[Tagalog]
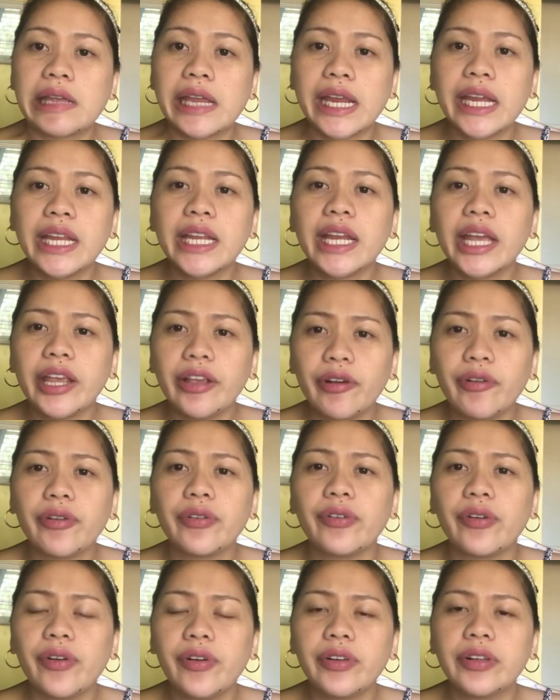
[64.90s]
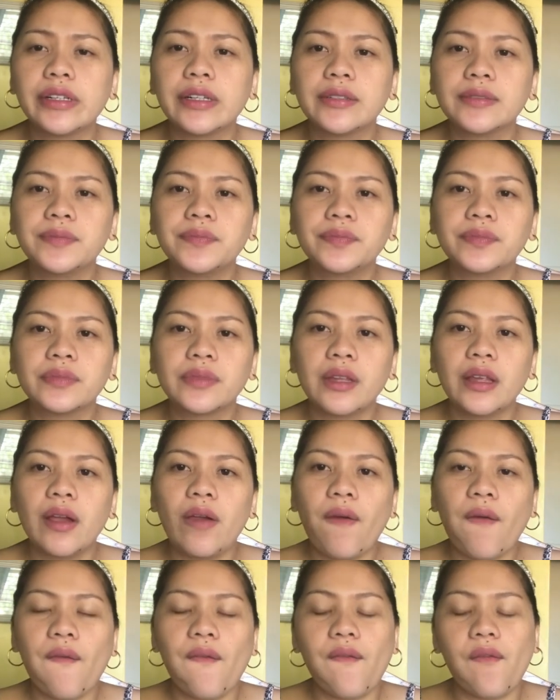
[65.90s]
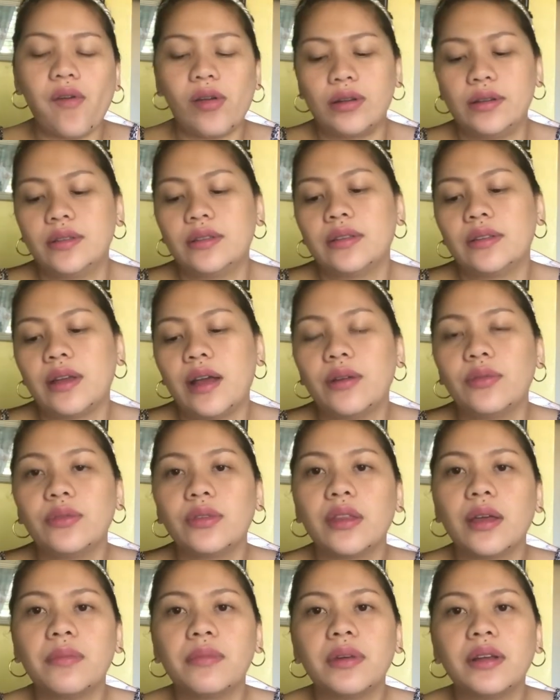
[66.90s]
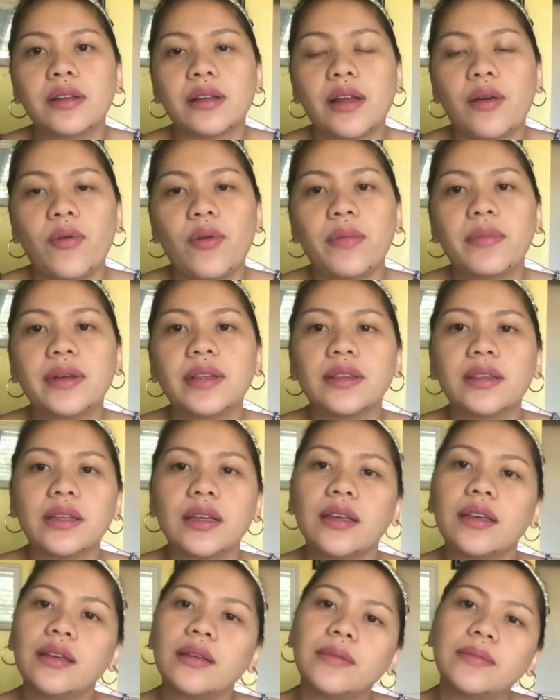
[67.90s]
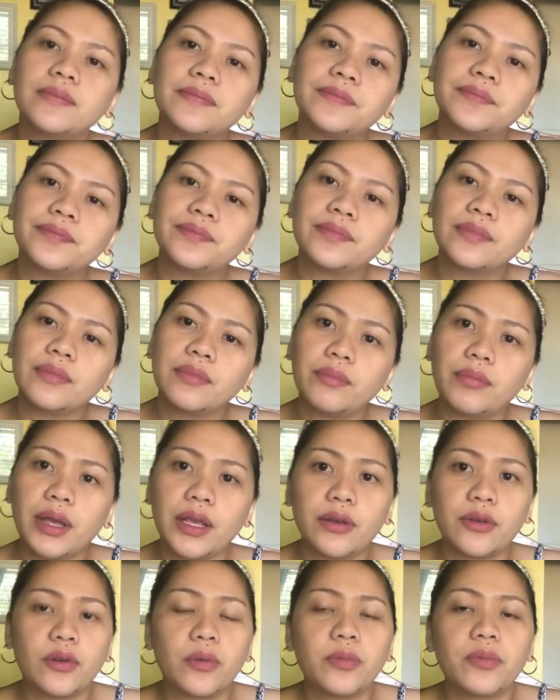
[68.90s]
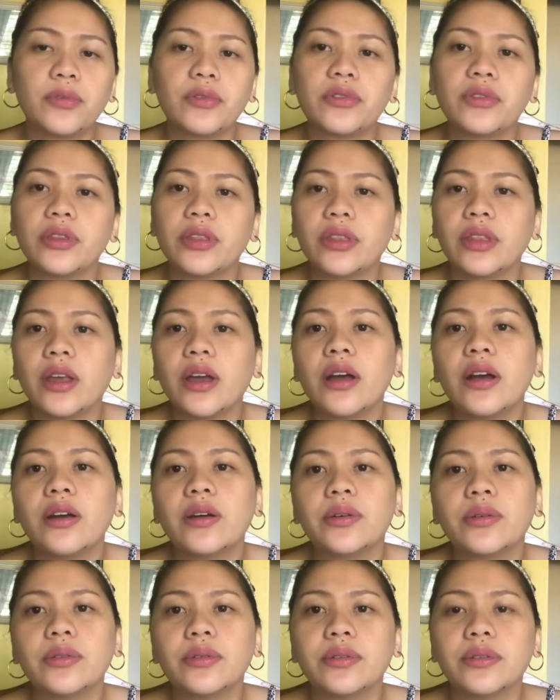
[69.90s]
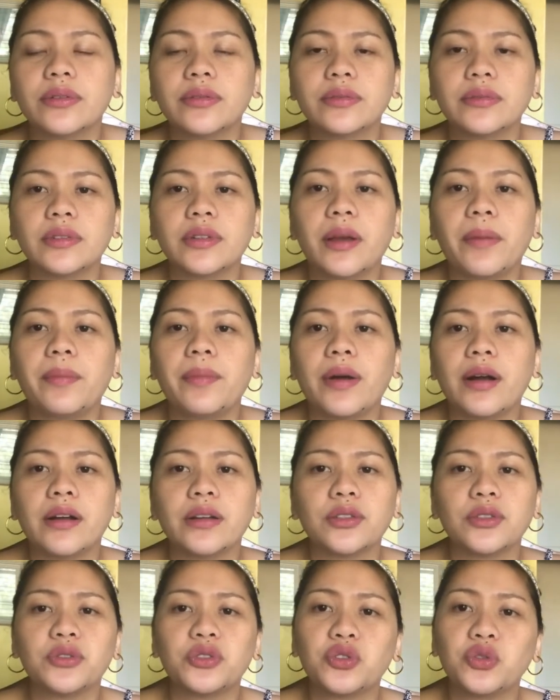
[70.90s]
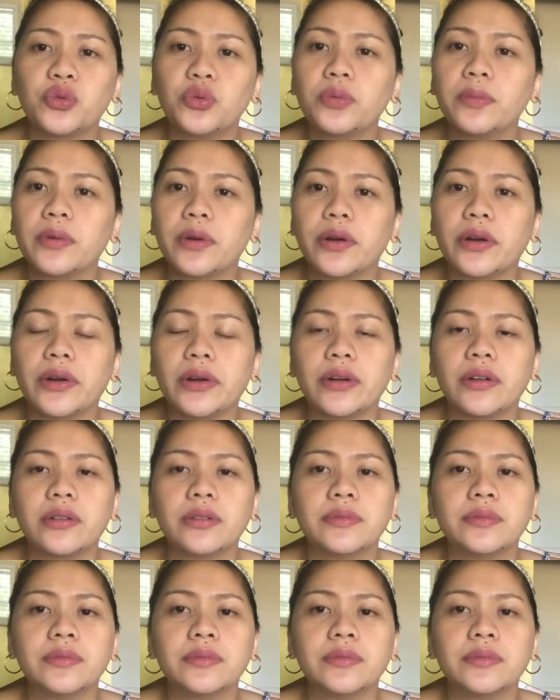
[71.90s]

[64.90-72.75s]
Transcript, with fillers: hinay ko no sa untaman nga waman tay microphone ang taon nga pang youtuber